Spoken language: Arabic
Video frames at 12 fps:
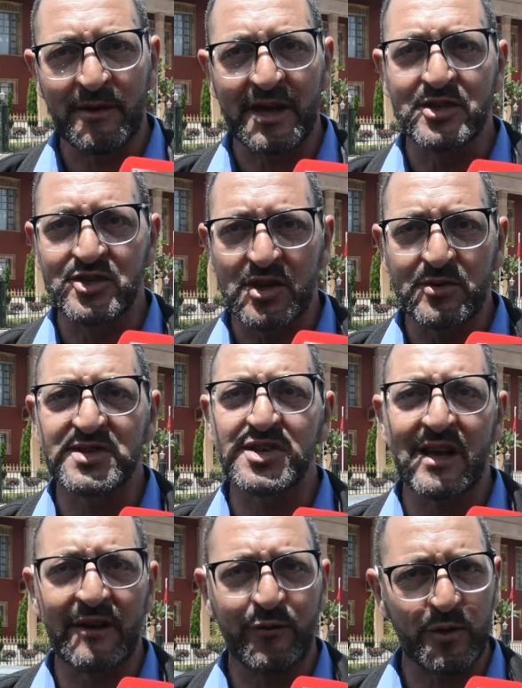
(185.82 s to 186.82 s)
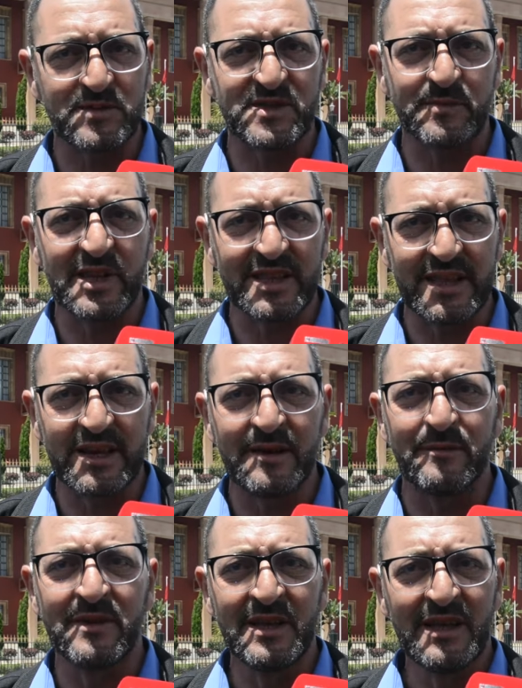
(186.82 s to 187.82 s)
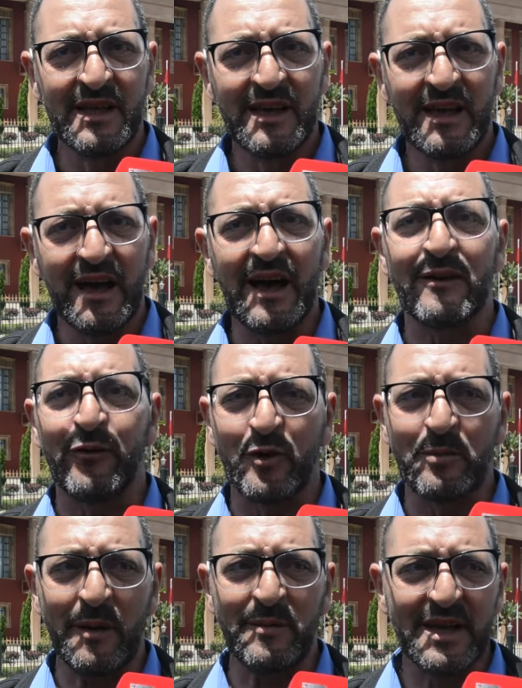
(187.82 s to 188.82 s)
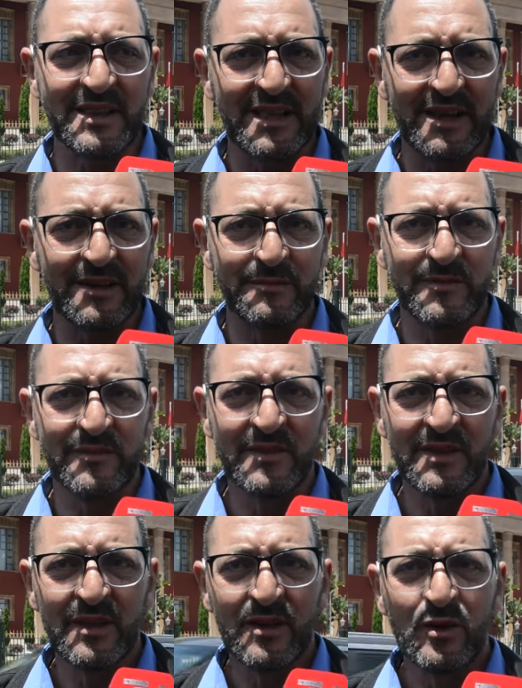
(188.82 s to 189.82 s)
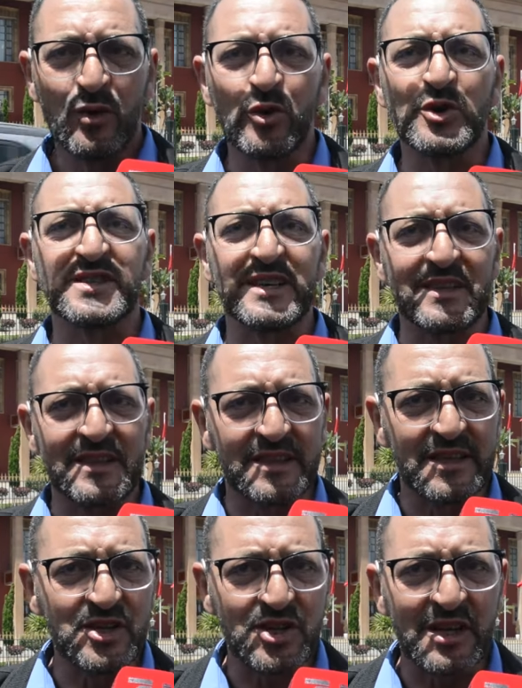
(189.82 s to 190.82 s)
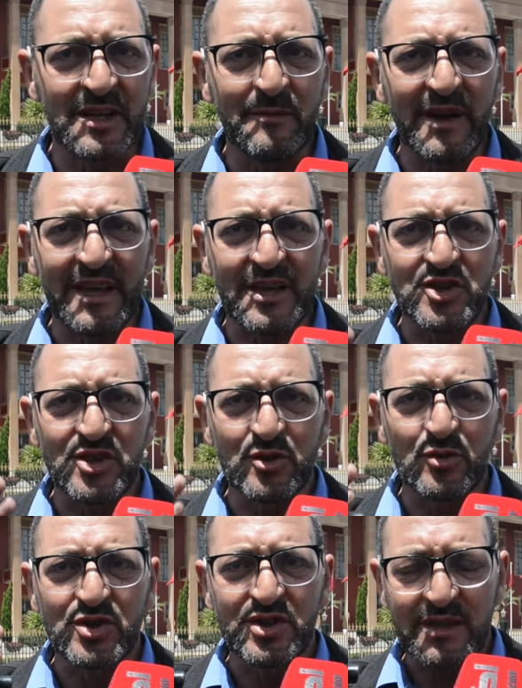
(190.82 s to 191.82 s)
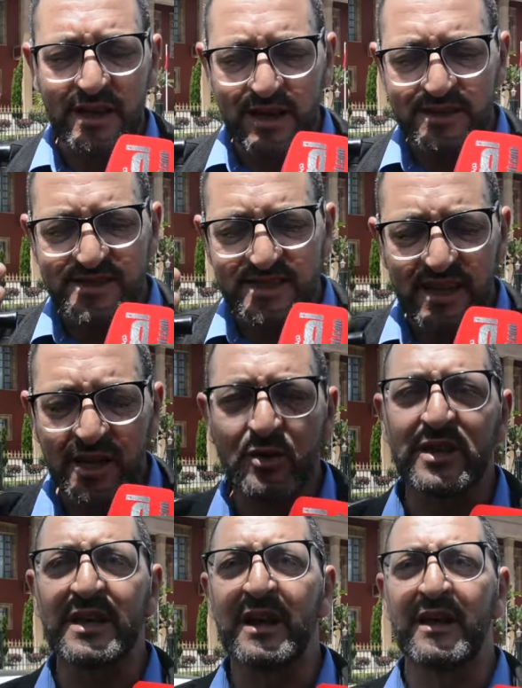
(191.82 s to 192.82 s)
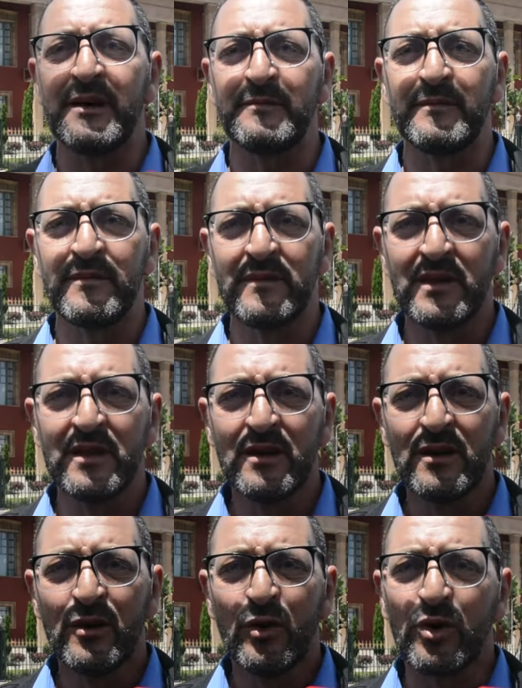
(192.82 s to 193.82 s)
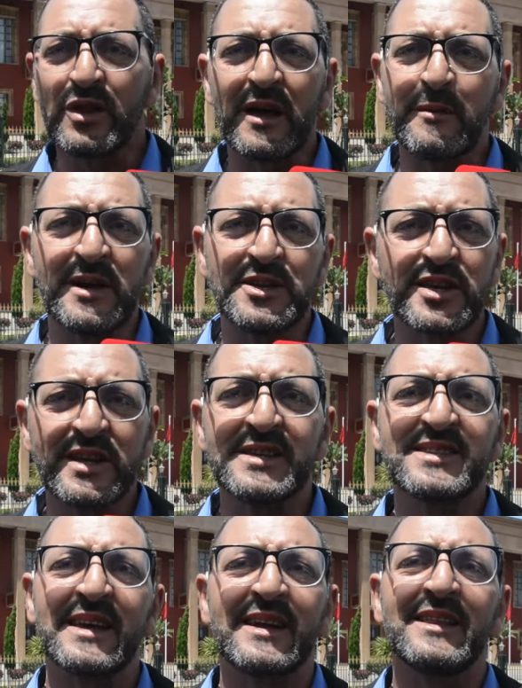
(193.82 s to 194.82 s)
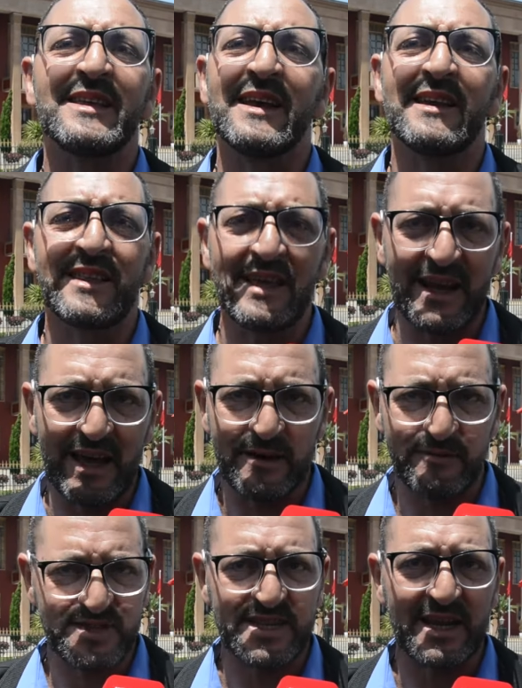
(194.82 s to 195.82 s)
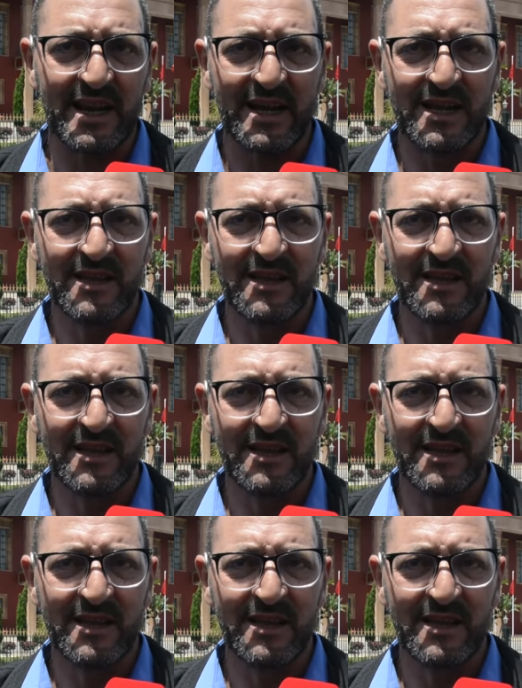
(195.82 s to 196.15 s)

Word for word: ما كيتجاوزش 1500 درهم 1400 درهم وزيد الديجي اللي ما كيشدوش حتى زيرو درهم ودار 20 سنه ديال ديال الحرب في الصحراء